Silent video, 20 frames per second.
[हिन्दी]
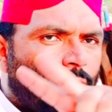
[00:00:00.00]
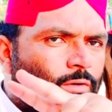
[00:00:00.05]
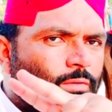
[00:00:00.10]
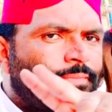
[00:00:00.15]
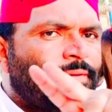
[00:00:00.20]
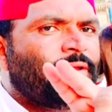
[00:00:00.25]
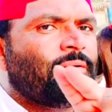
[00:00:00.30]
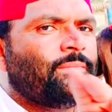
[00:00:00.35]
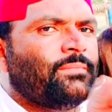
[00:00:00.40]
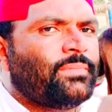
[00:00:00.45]

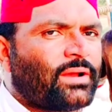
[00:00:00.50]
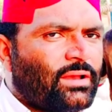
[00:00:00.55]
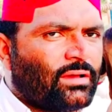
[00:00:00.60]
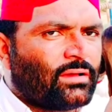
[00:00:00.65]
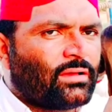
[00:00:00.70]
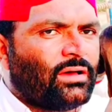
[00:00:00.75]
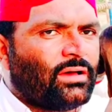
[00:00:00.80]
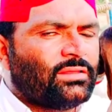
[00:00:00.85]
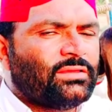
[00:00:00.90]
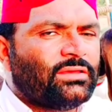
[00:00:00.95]
और भी नंबर
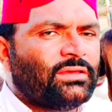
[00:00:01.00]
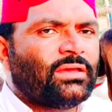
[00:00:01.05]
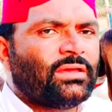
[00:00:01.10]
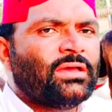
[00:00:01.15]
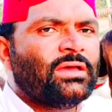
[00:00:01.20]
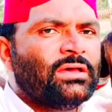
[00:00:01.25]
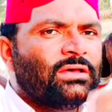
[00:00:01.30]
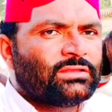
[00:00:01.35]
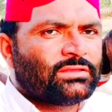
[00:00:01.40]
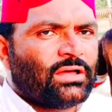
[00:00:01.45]
लगा दिए
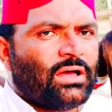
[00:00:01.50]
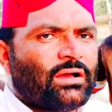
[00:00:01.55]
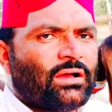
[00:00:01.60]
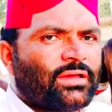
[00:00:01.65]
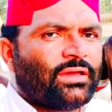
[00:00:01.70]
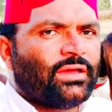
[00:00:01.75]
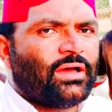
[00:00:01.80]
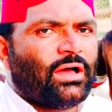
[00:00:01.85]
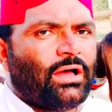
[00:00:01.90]
ताकि